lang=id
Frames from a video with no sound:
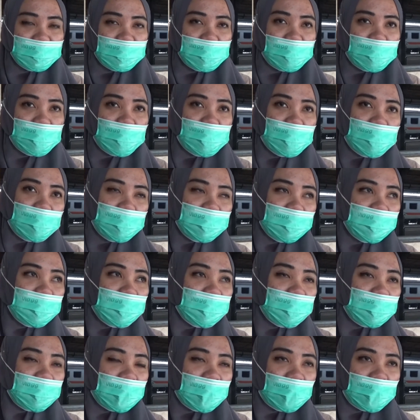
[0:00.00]
kalau
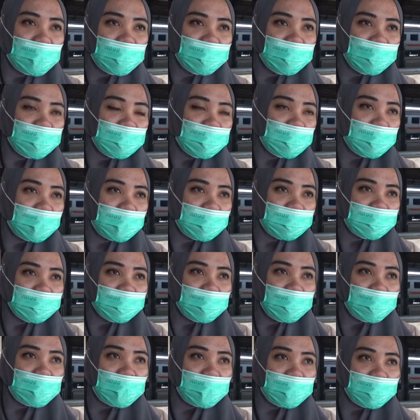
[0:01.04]
di tanggal 17
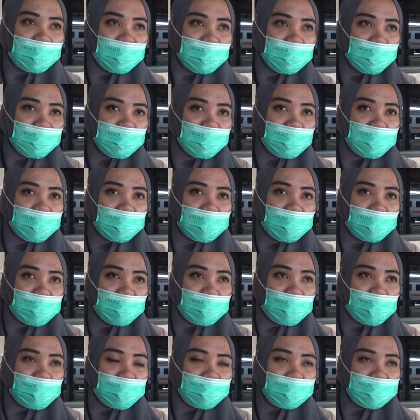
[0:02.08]
kemarin e,
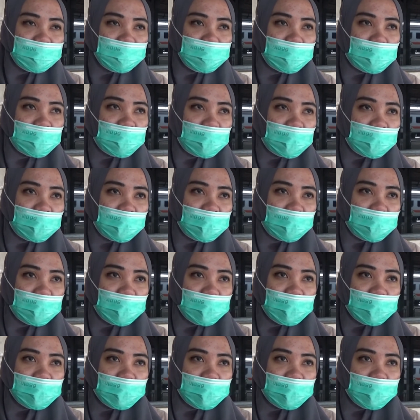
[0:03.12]
harus bawa